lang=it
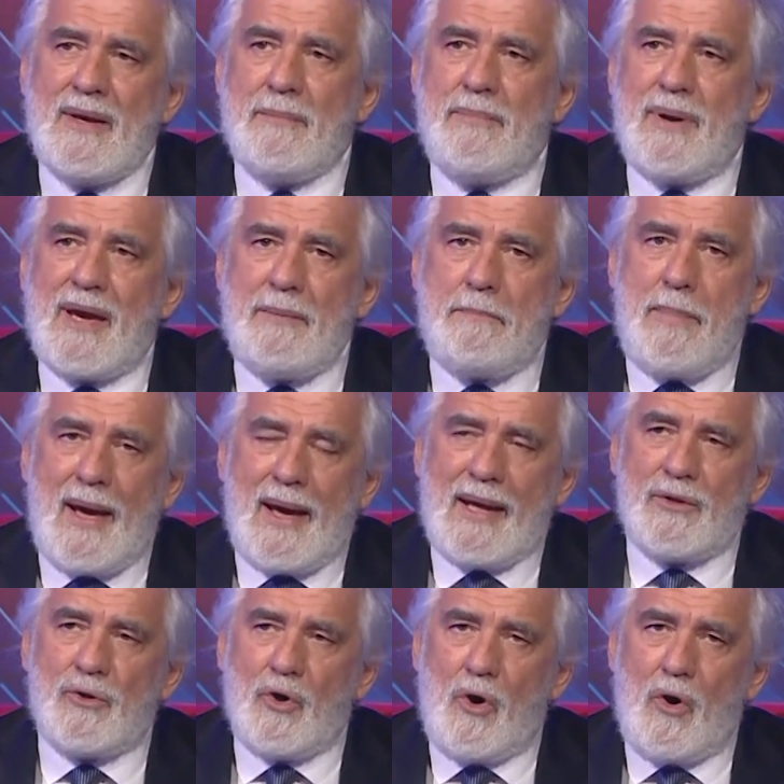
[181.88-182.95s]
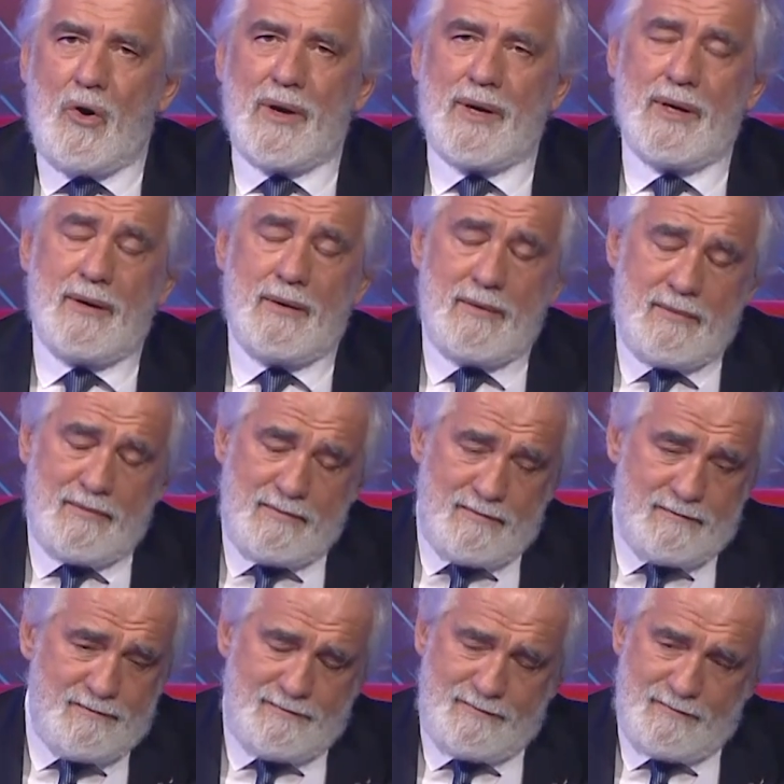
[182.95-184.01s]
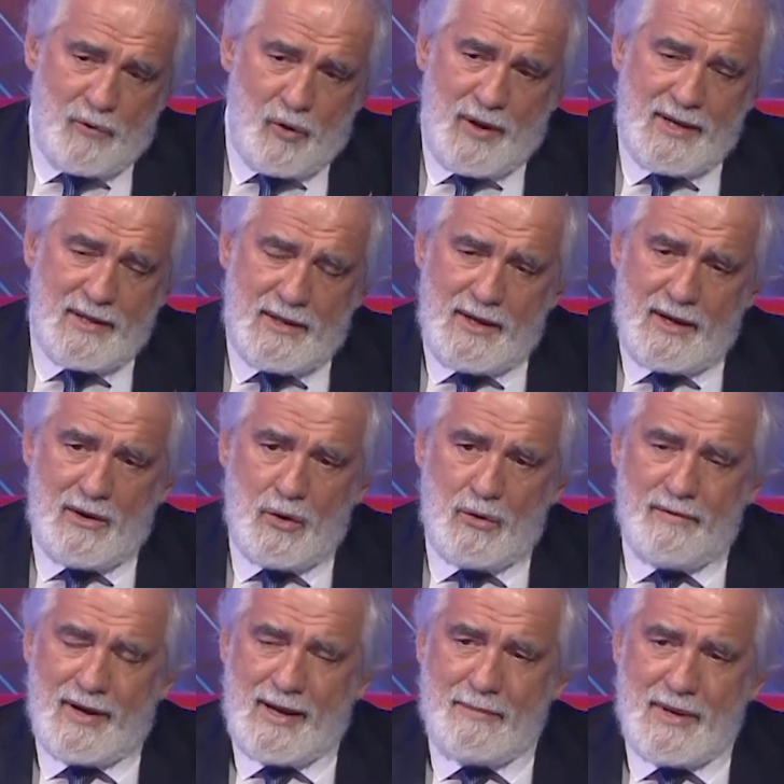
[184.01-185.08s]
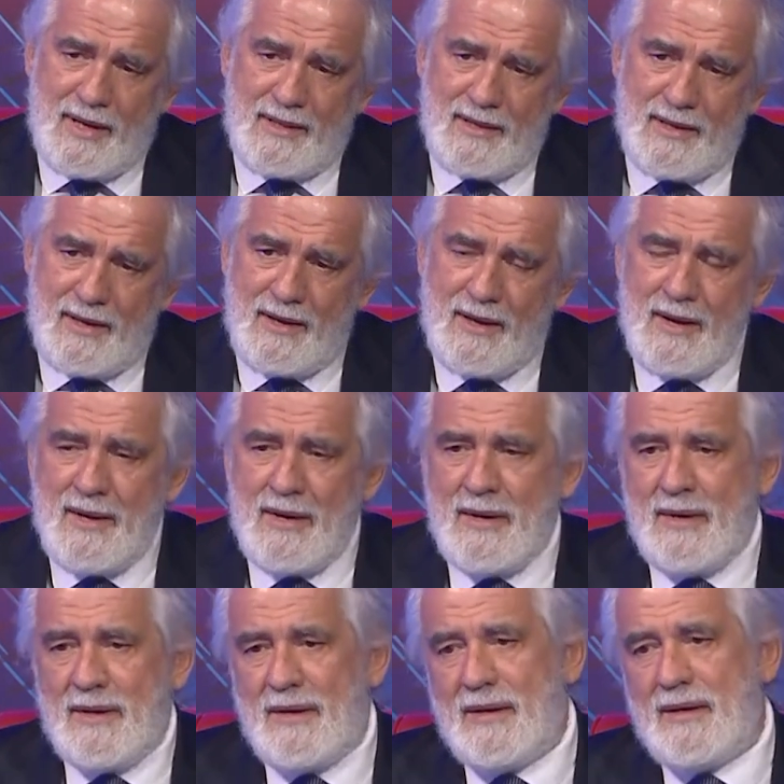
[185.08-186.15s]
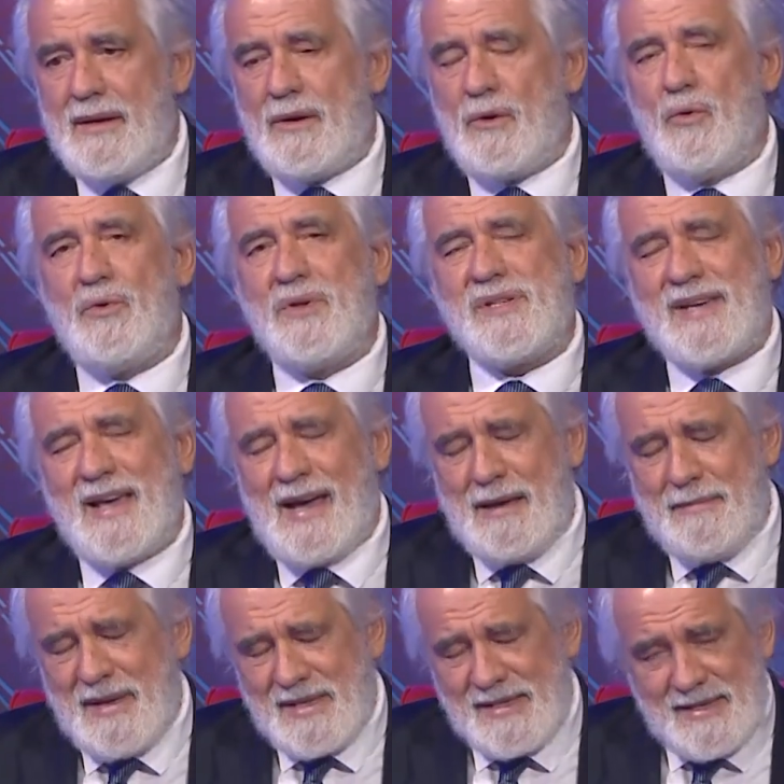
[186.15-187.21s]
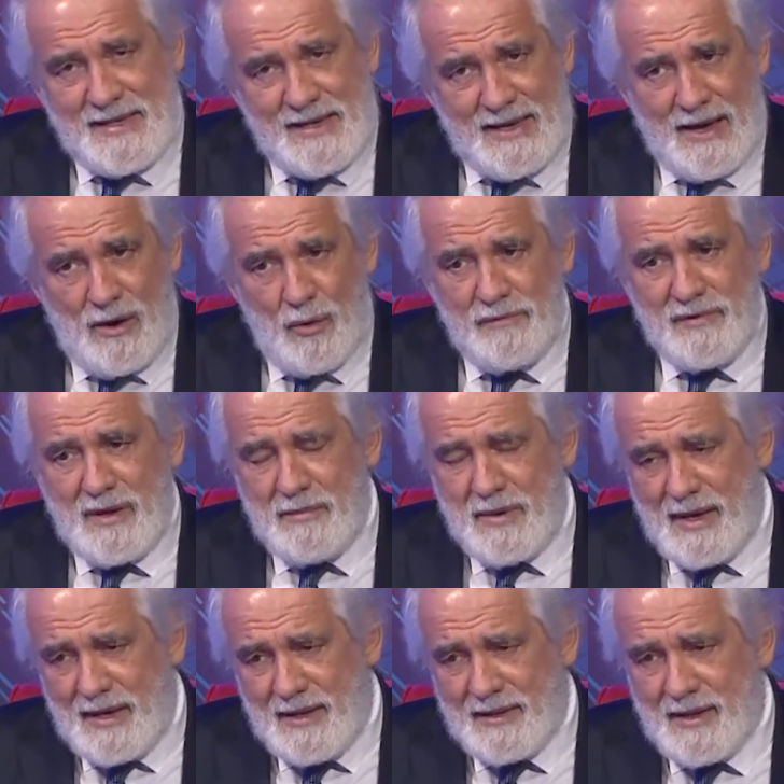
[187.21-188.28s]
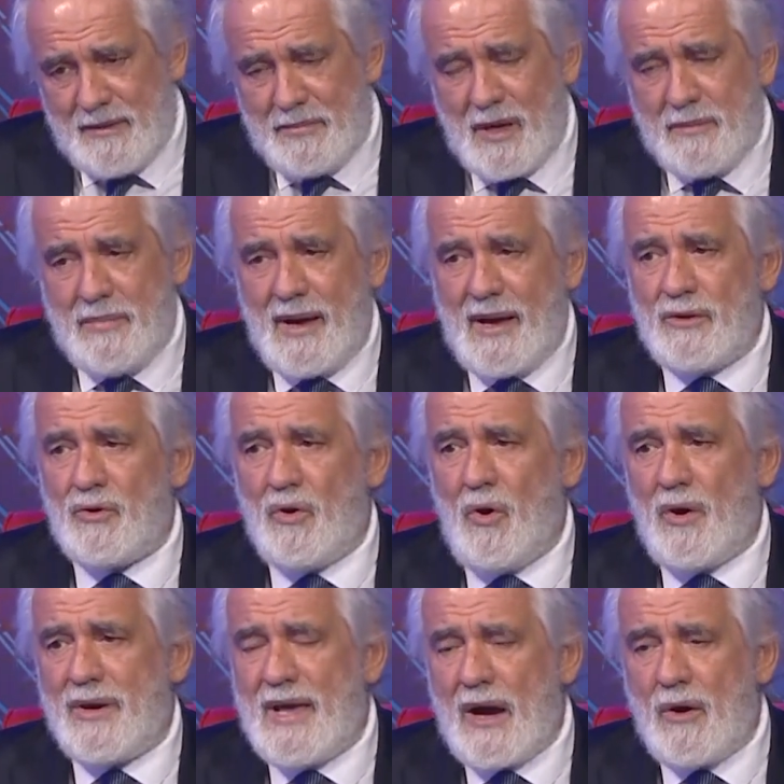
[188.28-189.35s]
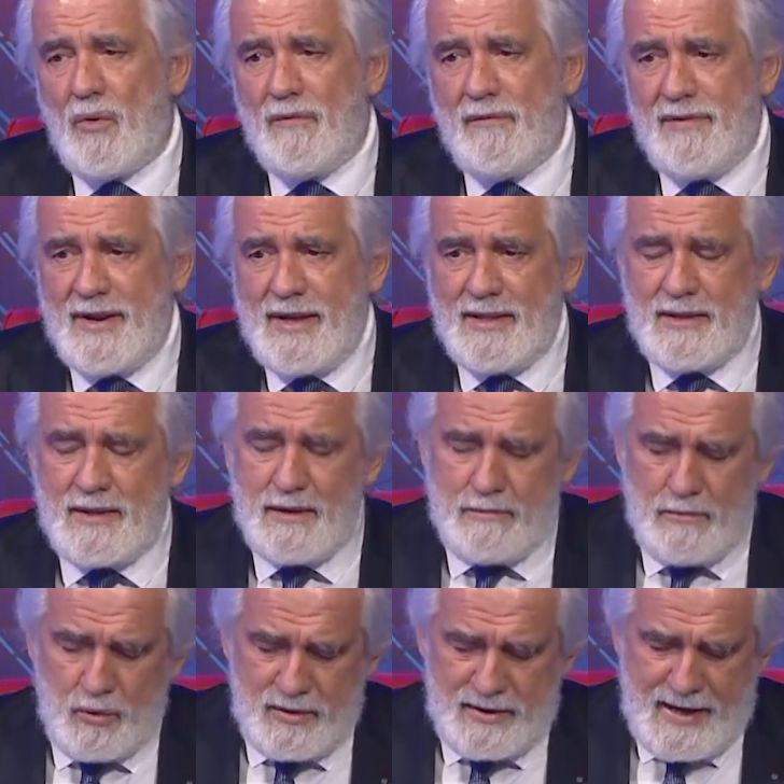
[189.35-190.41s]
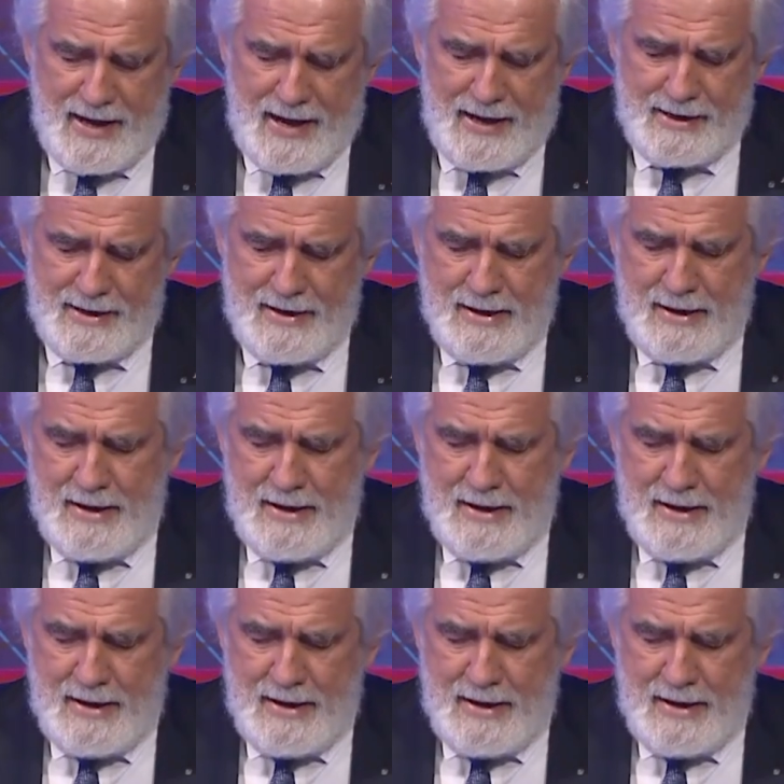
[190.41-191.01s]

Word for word: preparatori vorrei dirlo veramente eh, con scaramanzia ovviamente, preparatoria a conflitti mondiali